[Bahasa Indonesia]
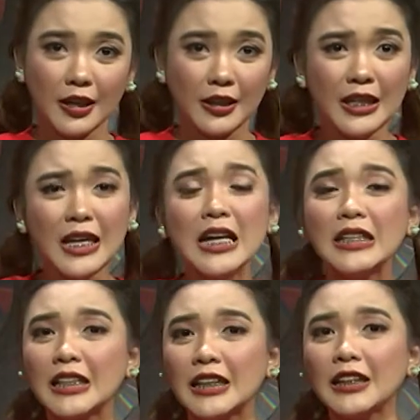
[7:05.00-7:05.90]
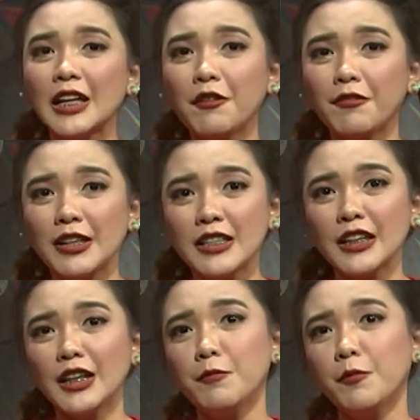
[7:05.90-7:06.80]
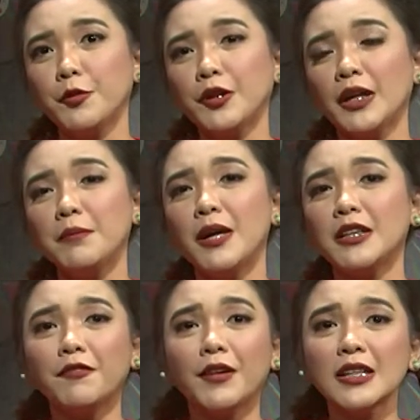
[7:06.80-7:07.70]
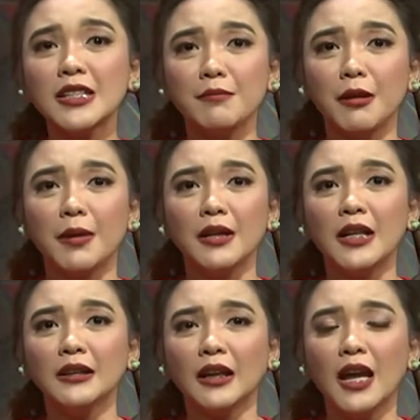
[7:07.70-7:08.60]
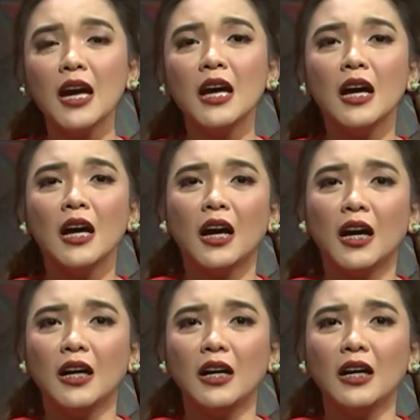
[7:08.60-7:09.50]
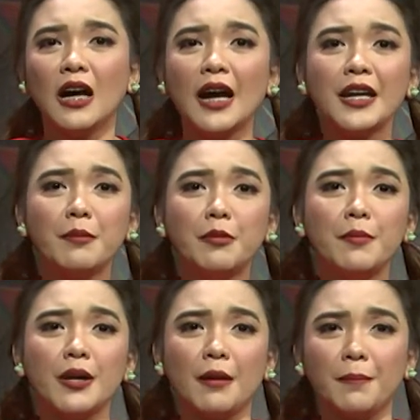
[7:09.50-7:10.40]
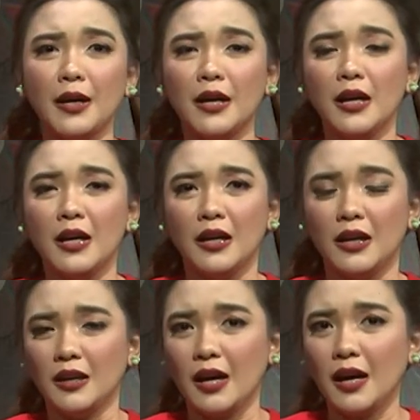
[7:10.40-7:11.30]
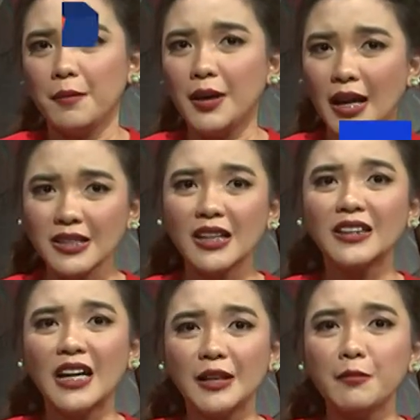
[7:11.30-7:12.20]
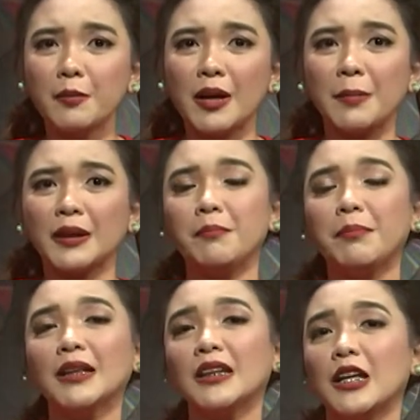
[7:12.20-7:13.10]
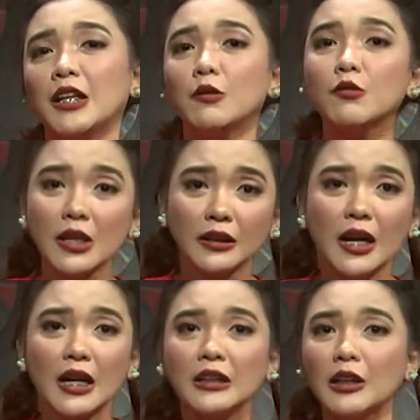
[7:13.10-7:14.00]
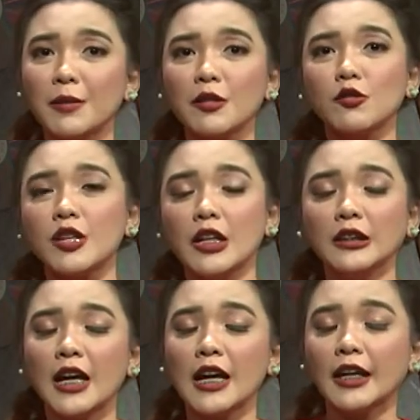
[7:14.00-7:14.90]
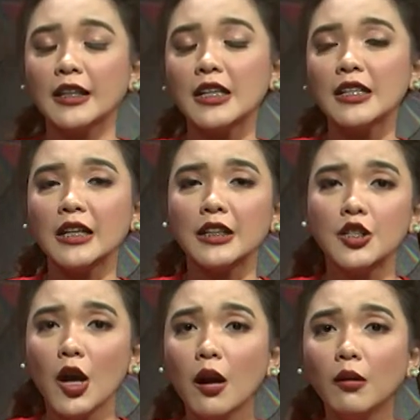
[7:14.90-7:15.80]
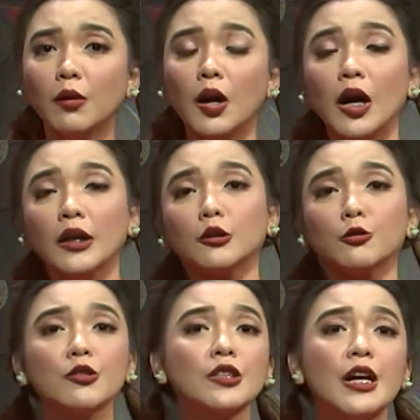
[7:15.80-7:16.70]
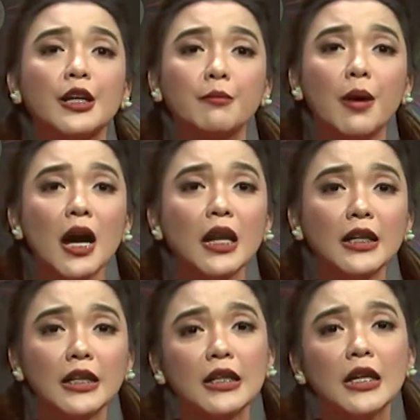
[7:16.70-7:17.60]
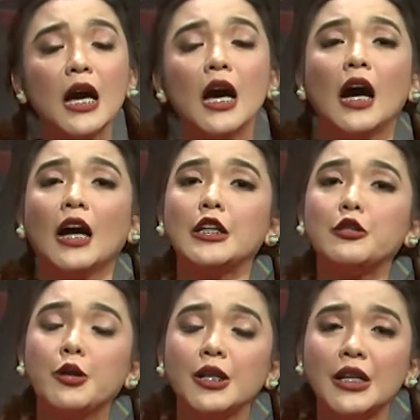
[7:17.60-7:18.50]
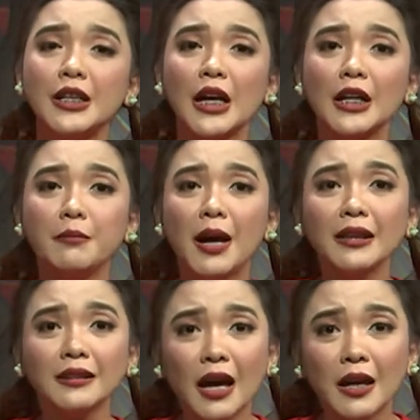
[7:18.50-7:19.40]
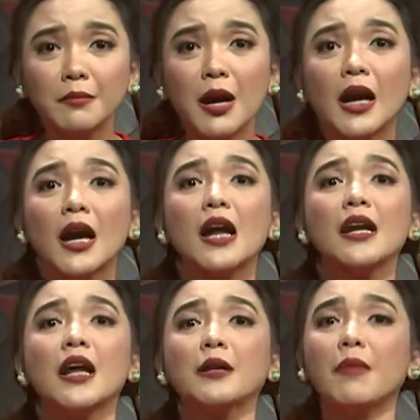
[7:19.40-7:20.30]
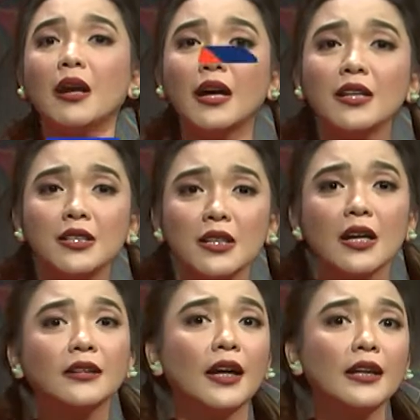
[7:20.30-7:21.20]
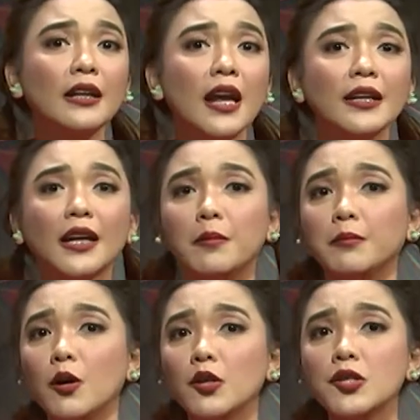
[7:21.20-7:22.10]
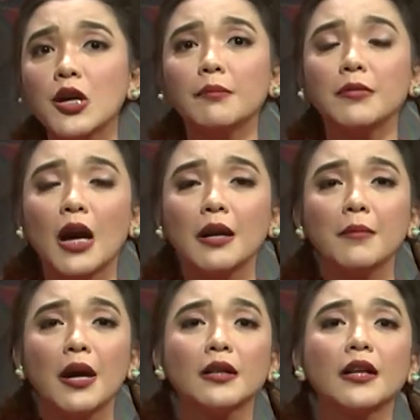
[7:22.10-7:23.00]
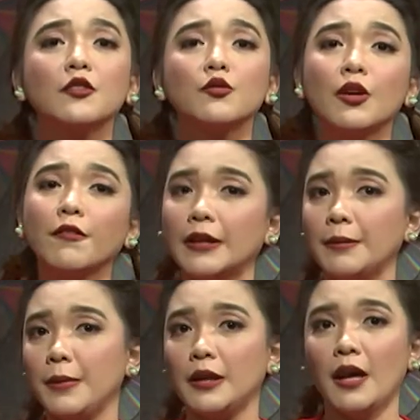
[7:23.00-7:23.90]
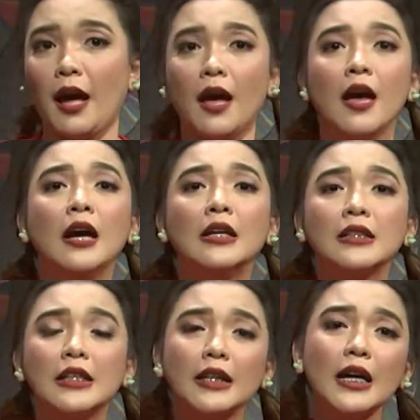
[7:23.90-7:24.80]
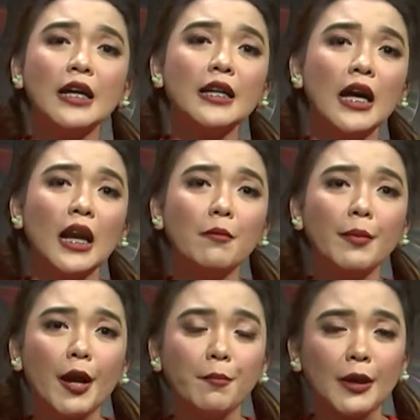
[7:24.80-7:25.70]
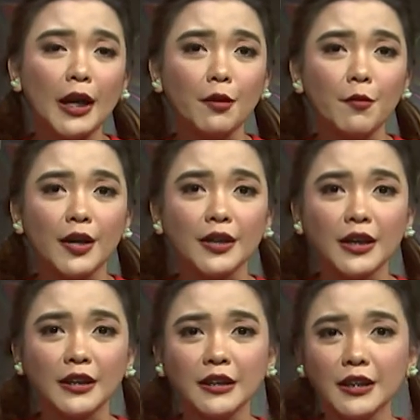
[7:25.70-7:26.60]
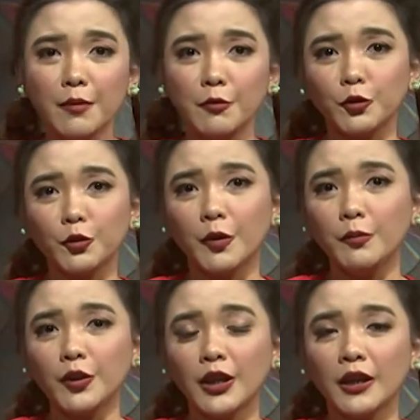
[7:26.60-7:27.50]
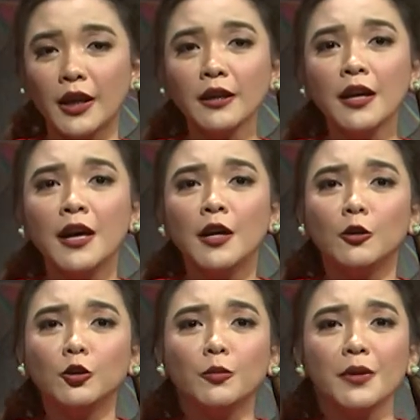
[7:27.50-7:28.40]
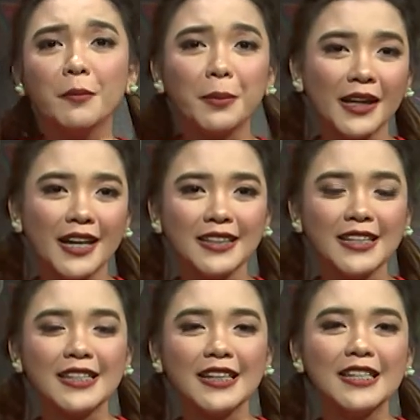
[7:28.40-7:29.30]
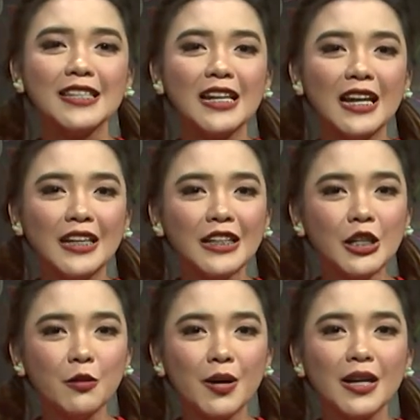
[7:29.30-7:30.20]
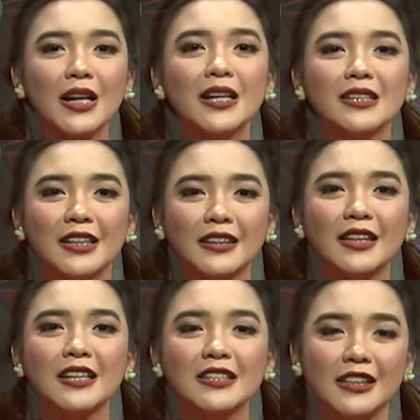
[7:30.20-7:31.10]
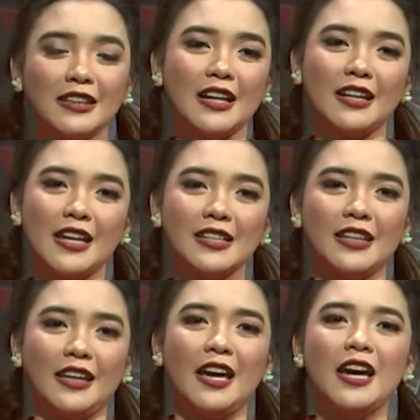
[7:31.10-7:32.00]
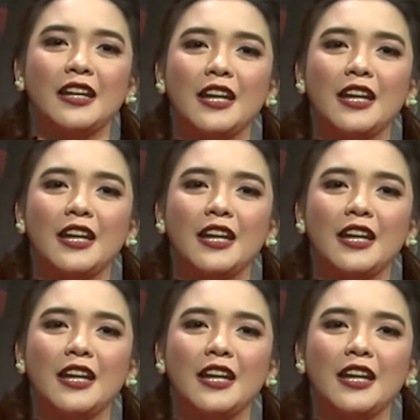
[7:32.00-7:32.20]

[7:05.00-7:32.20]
Jadi, cerita yang versi ini nih mempunyai banyak versi memang dan telah uh, ada beberapa uh, berasal dari beberapa tempat di Nusantara termasuk diantaranya dari Jawa, terus dari Bali, ada juga dari Kalimantan, bahkan dari Malaysia, Thailand, Kamboja, Myanmar, dan juga Filipina. Cerita dalam penampilan wayang ini tidak menutup kemungkinan untuk menampilkan kisah-kisah lain di luar cerita-cerita klasik.